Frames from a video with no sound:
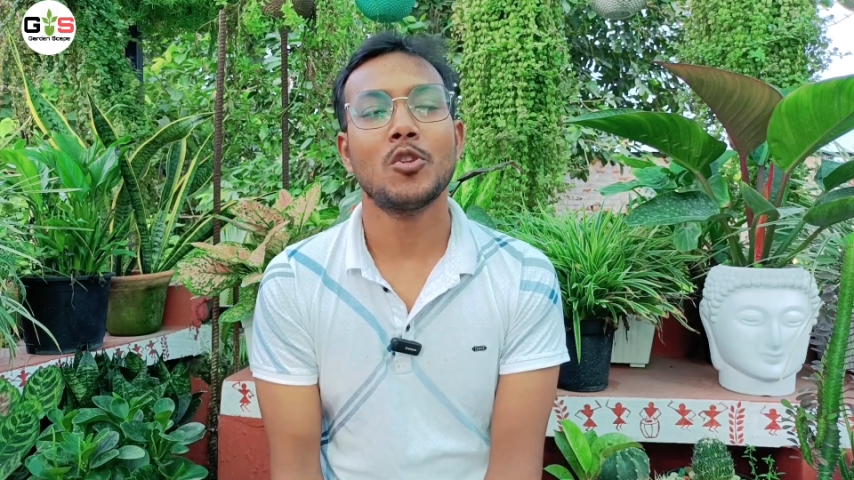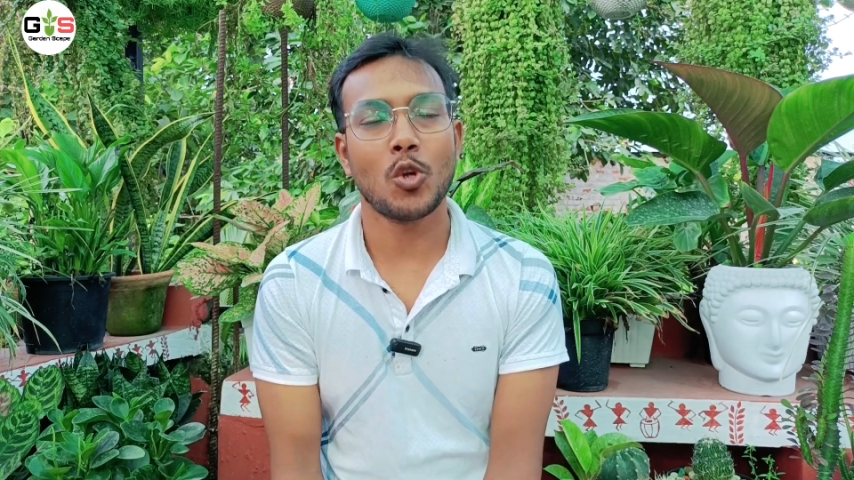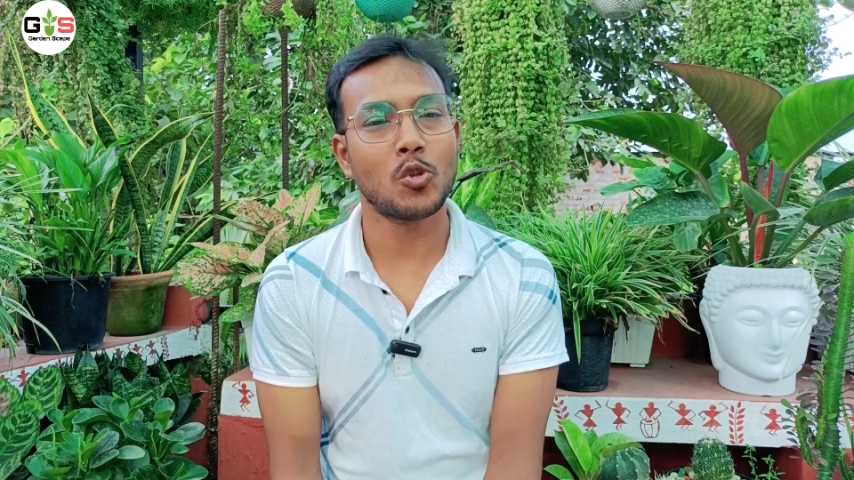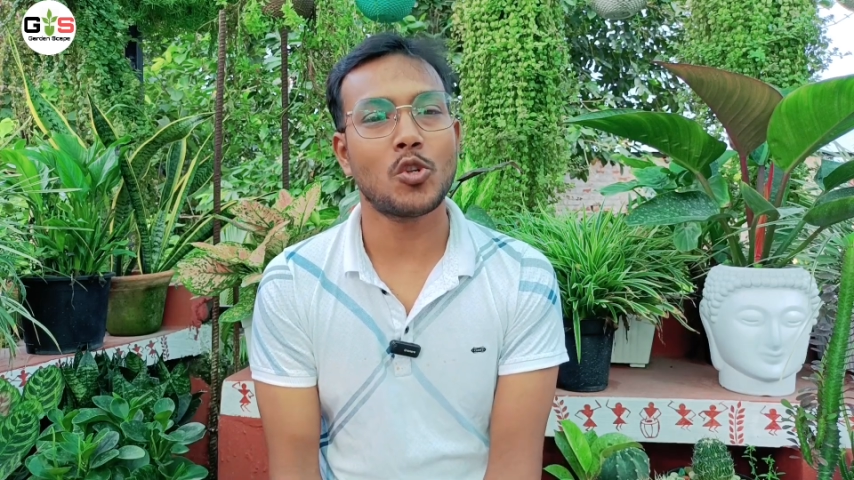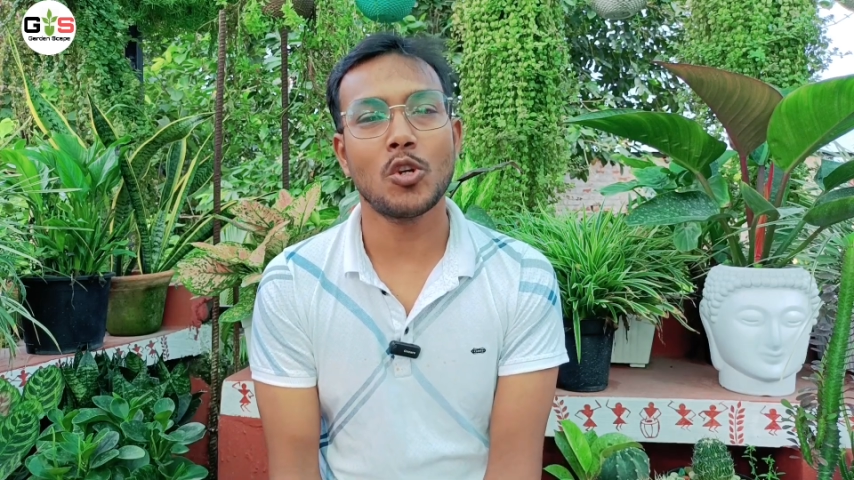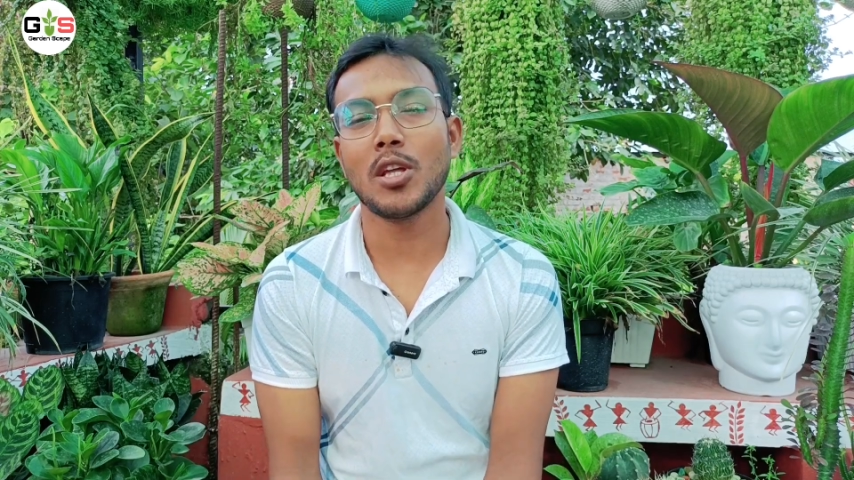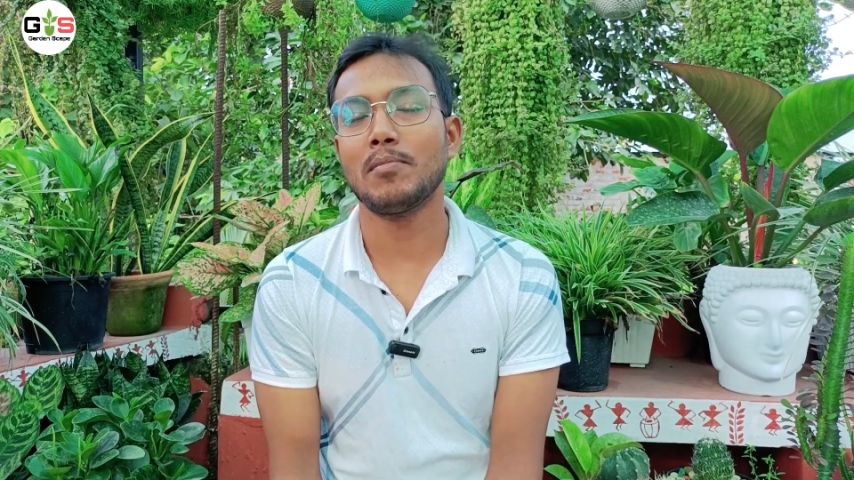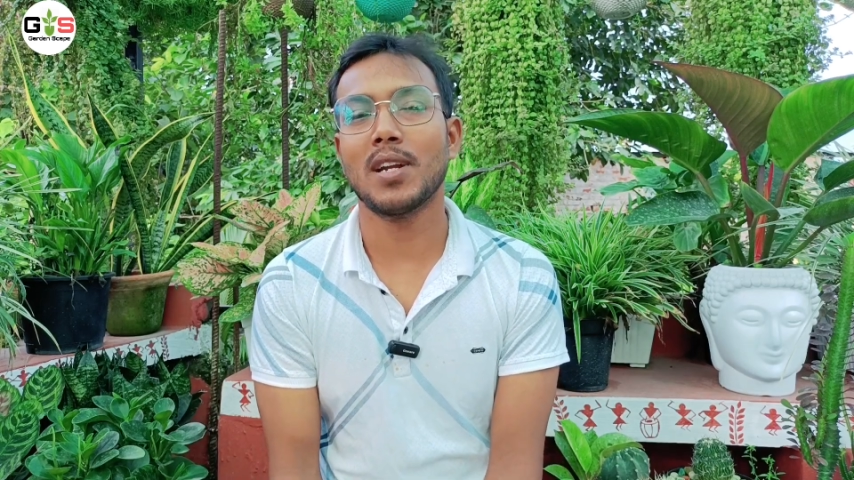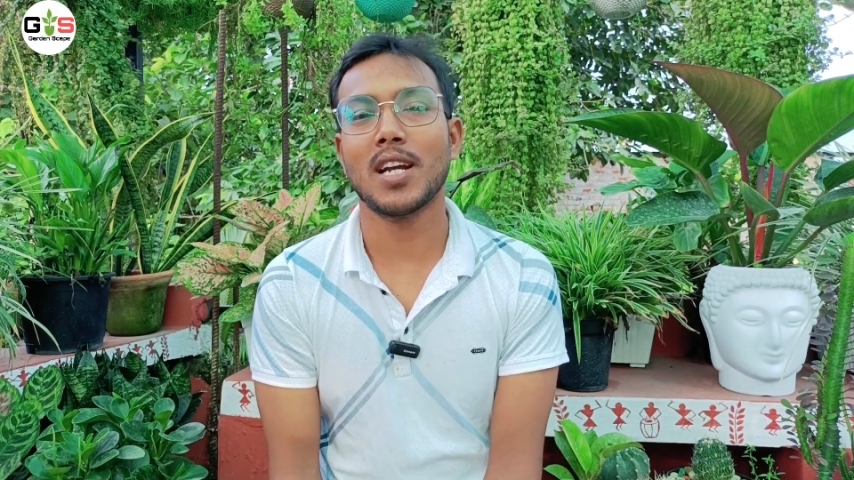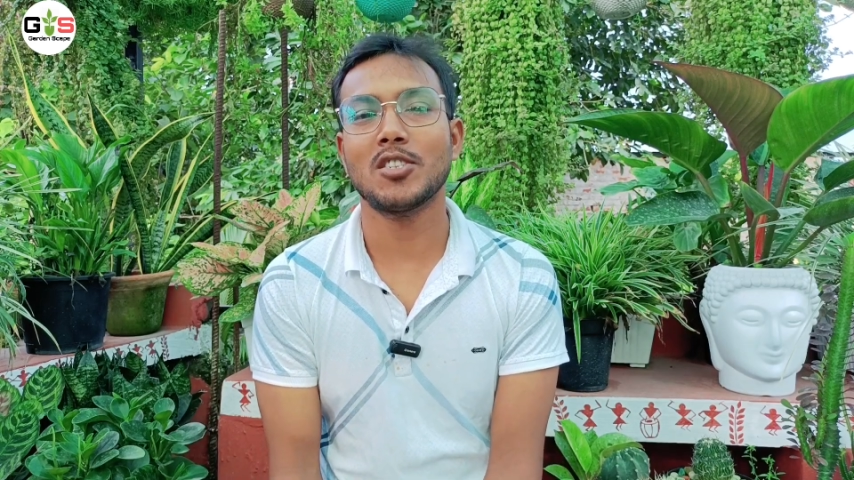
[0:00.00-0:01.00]
ততটা হয়তো
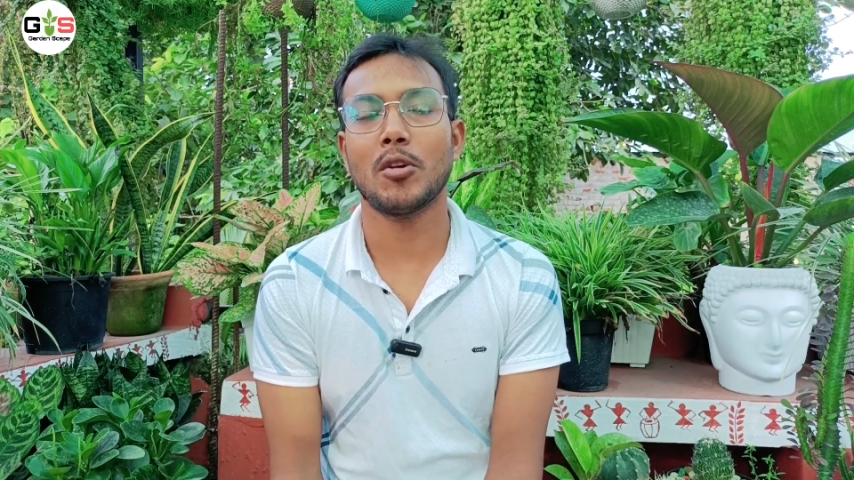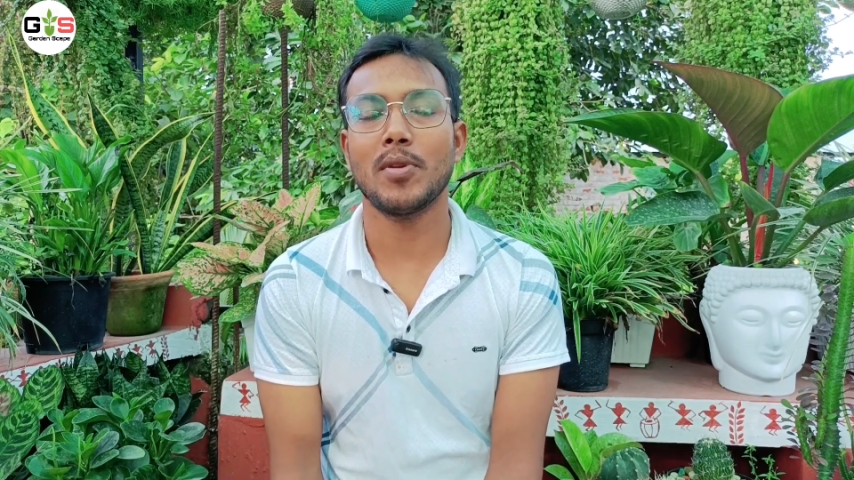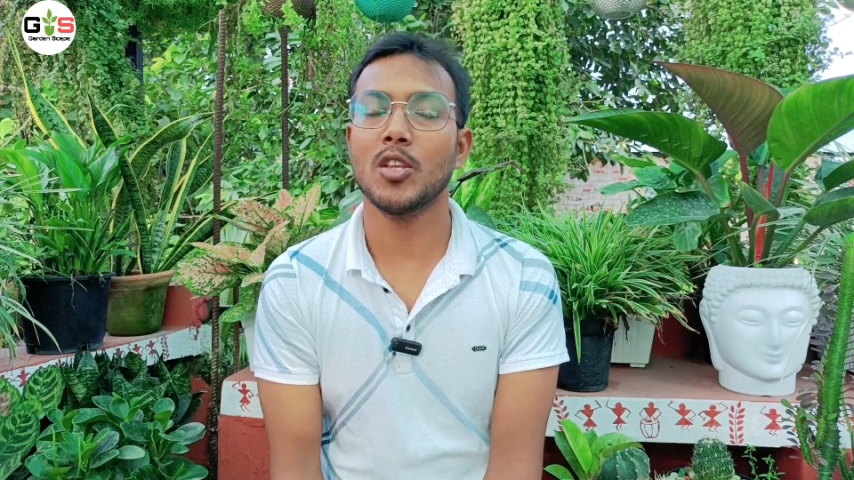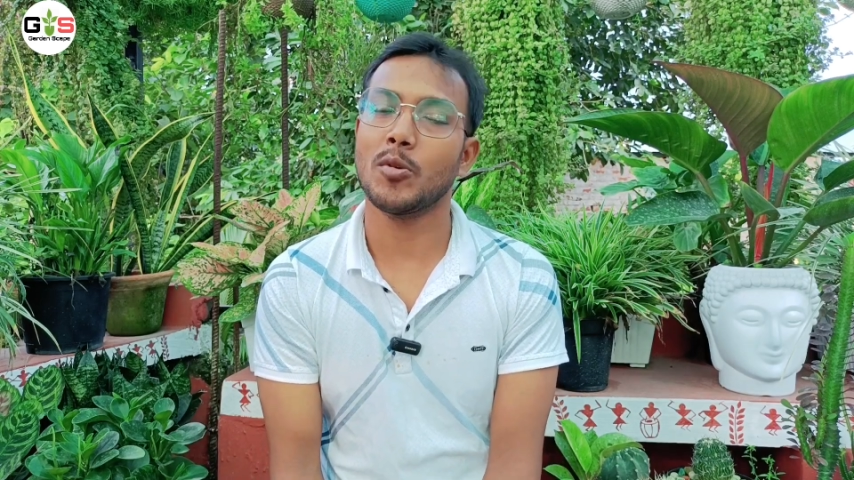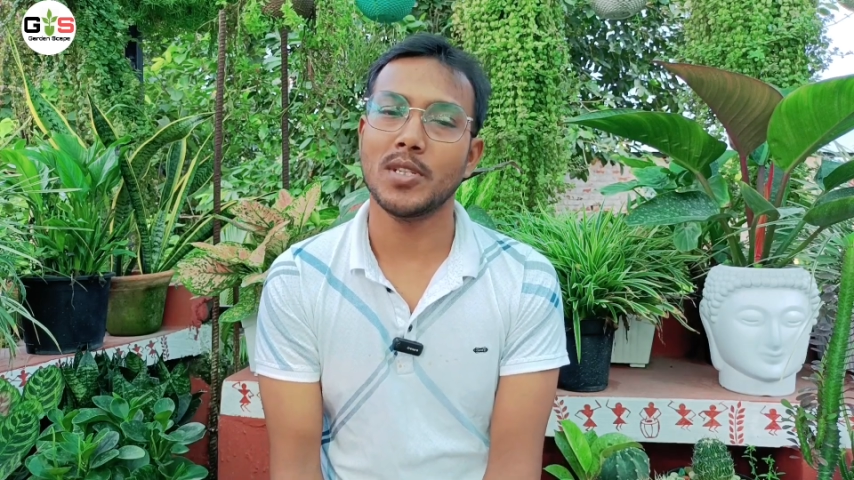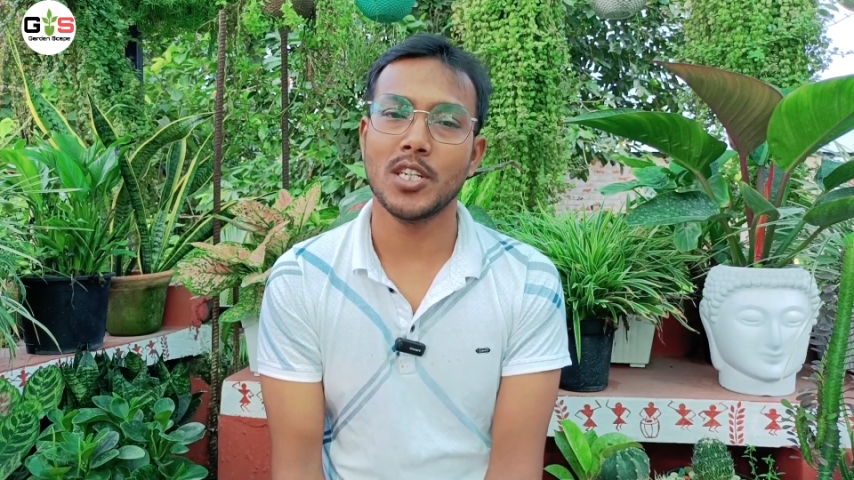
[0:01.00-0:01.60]
আপনার গাছ হবে না তবে